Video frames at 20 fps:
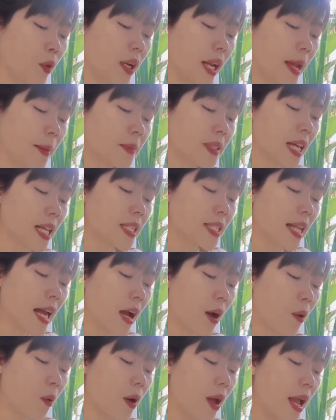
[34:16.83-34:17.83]
muốn em ra
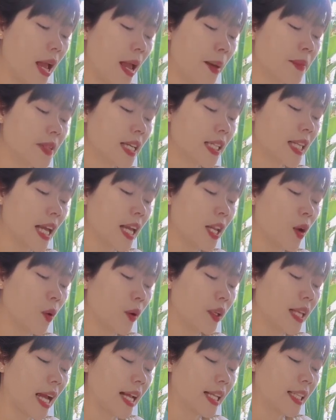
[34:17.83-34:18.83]
sao, em sẽ thay
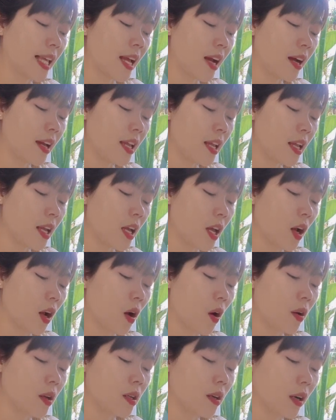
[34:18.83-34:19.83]
đổi thành thế ấy,
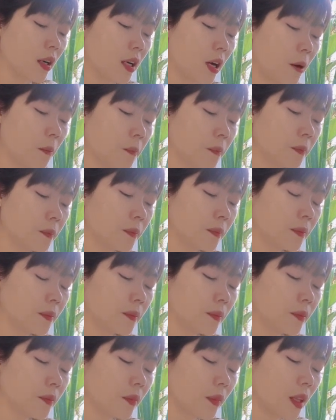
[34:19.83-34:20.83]
có được không?
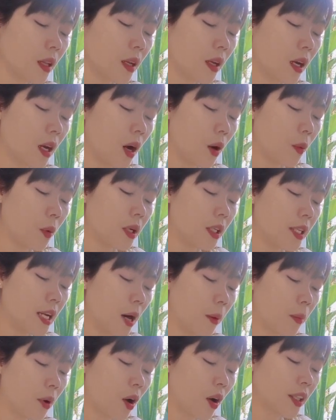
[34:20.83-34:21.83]
Cậu cử
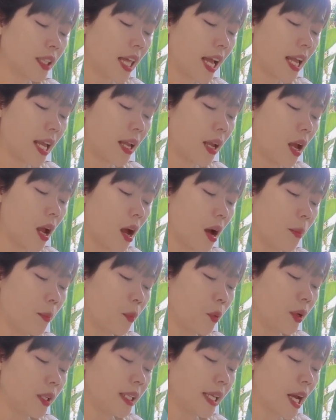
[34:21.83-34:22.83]
động ngón tay,
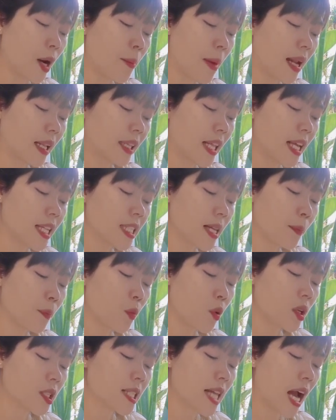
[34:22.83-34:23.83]
muốn kéo bàn tay sắp
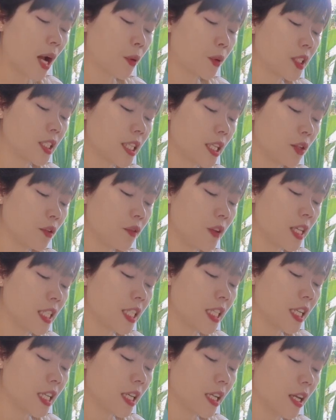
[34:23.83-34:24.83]
buông ra của Trình Phi
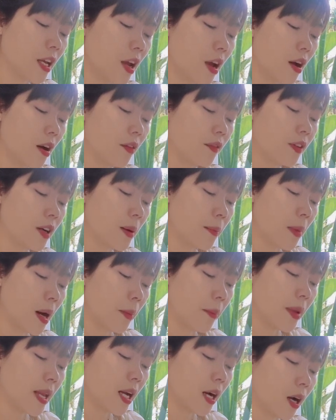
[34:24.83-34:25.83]
Trì. Vừa
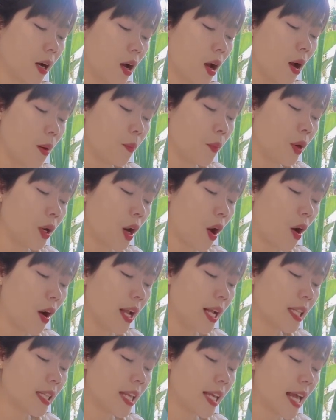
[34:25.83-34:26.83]
mở miệng, muốn
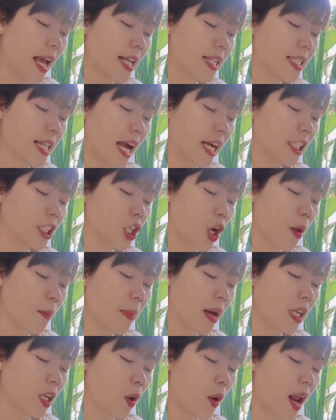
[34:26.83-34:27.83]
nói thì ánh sáng chói
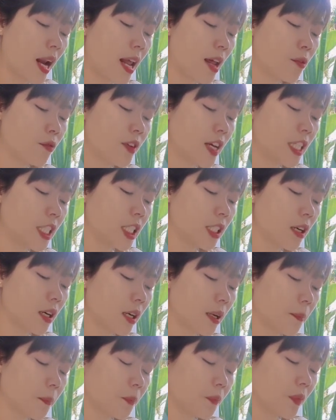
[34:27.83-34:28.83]
mắt lóe lên phía trước.
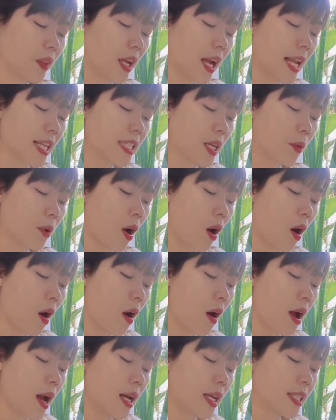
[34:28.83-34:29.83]
Ngay sau
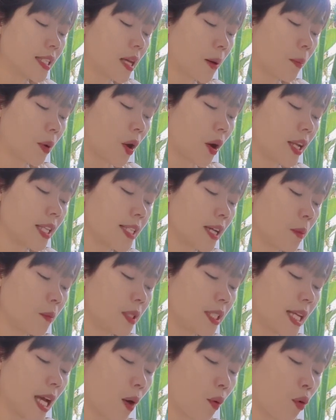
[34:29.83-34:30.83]
đó, giọng nói trong
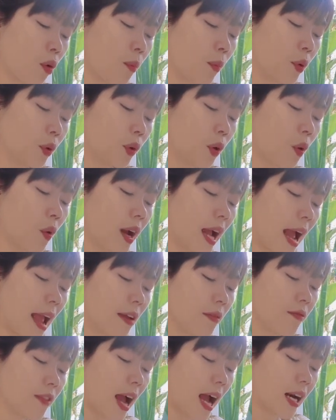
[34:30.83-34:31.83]
trèo của một cô
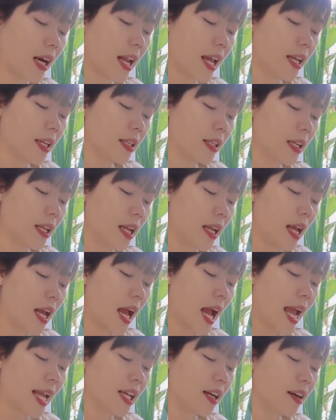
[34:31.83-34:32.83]
gái vang lên.
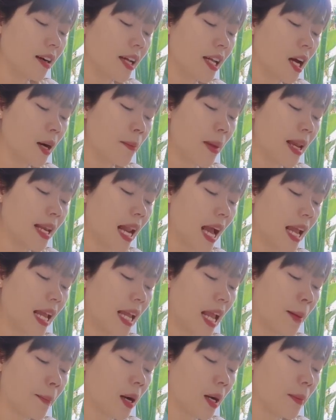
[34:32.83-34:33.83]
Anh ơi, ở bên
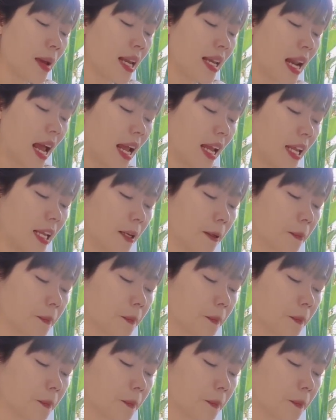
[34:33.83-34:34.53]
này, em ở bên này.